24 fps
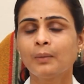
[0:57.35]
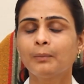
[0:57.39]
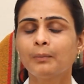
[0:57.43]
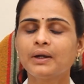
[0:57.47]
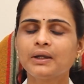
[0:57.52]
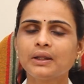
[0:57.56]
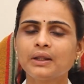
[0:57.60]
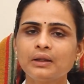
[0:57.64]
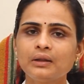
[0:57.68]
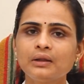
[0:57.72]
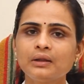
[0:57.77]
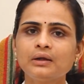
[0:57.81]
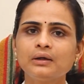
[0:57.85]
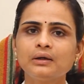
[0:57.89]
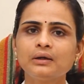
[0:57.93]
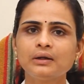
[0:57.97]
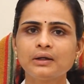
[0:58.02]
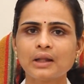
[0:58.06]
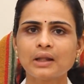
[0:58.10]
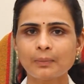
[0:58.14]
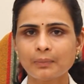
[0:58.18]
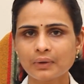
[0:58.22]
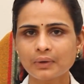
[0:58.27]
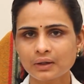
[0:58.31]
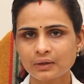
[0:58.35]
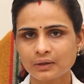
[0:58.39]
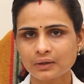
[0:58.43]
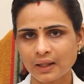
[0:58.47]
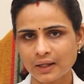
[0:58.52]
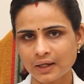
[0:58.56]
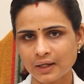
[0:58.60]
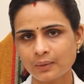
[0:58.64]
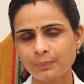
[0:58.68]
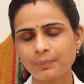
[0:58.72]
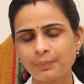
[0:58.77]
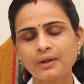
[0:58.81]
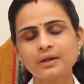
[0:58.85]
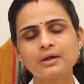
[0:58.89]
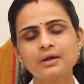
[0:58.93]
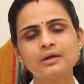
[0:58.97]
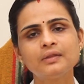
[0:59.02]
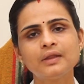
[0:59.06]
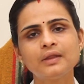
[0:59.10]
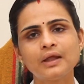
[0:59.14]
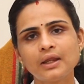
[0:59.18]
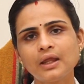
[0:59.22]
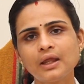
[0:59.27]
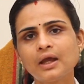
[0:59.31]
பட் இதுக்கு நமக்கு நிறைய பேருக்கு
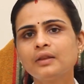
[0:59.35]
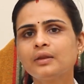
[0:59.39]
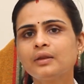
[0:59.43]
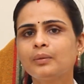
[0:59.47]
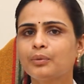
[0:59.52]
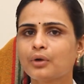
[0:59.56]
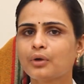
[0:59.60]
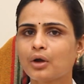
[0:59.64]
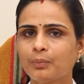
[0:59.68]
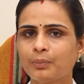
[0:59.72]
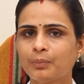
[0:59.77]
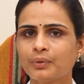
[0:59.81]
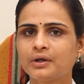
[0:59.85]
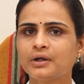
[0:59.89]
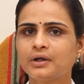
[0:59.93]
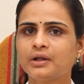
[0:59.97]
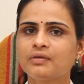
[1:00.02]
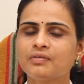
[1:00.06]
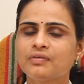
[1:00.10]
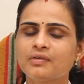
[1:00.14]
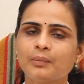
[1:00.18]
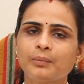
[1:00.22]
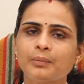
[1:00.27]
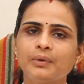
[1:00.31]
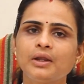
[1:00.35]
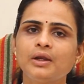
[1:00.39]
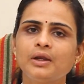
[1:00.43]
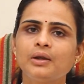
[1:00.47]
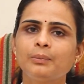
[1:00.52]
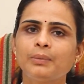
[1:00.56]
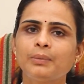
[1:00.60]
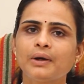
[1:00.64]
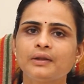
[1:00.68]
தெரியாத ப்ராப்பர்ட்டிஸ் எப்படின்னு